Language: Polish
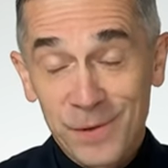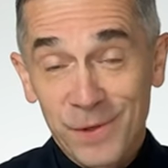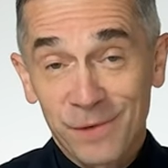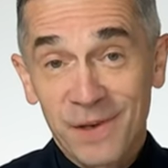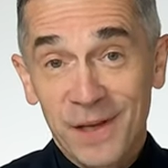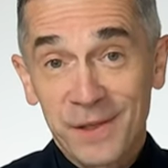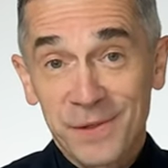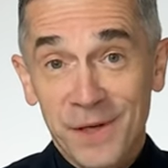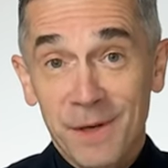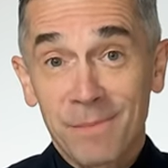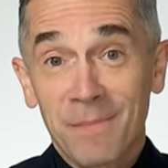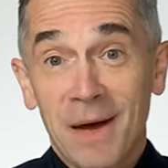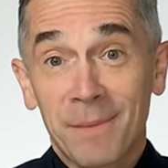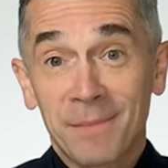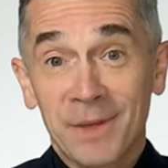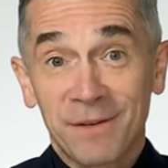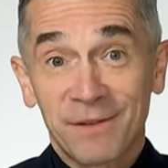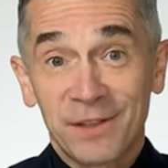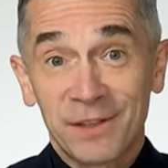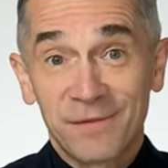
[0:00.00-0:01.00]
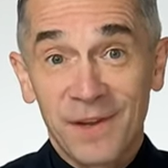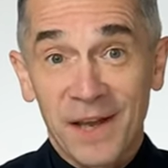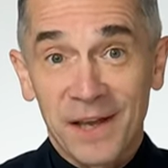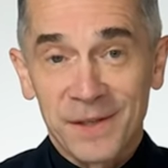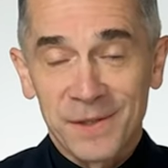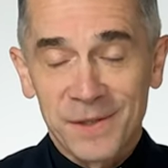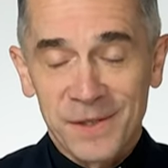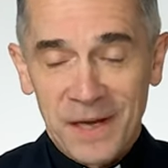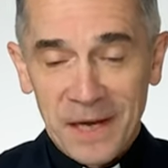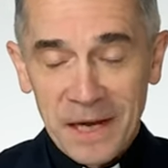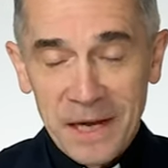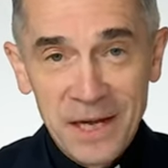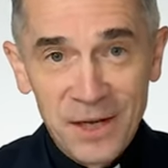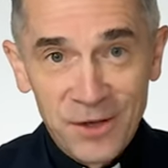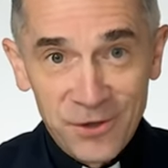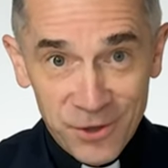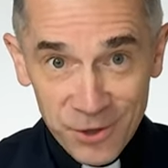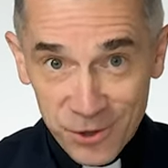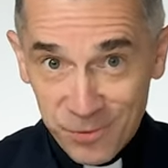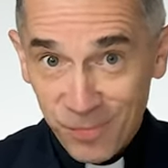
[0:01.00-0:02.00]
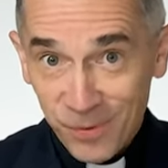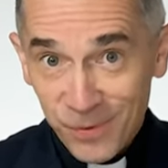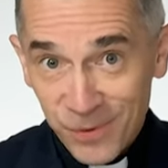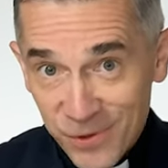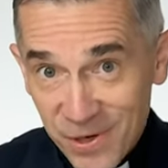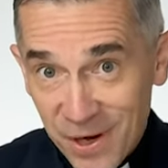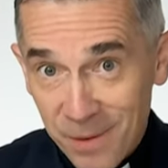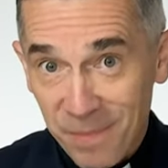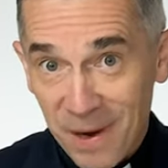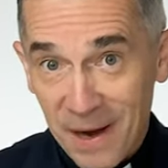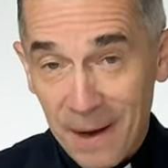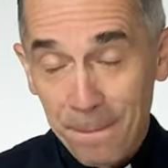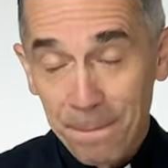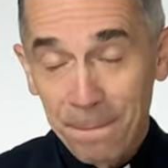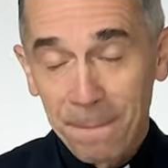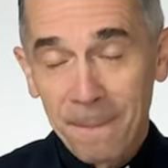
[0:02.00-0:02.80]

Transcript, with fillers: co więcej, mam nawet więcej niż potrzeba.